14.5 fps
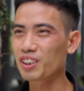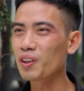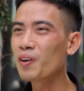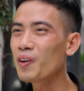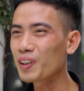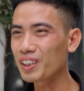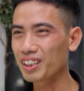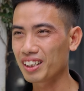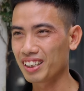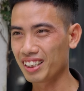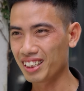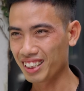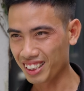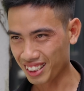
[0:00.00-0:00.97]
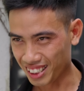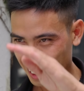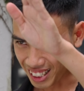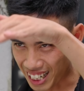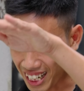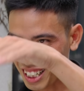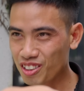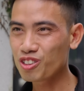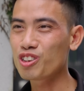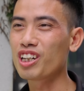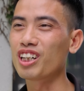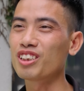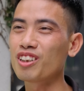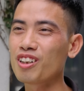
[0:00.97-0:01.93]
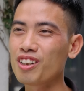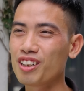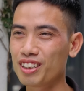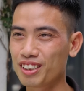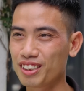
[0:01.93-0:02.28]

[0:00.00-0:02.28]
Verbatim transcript: tốt lại đây chú thưởng cho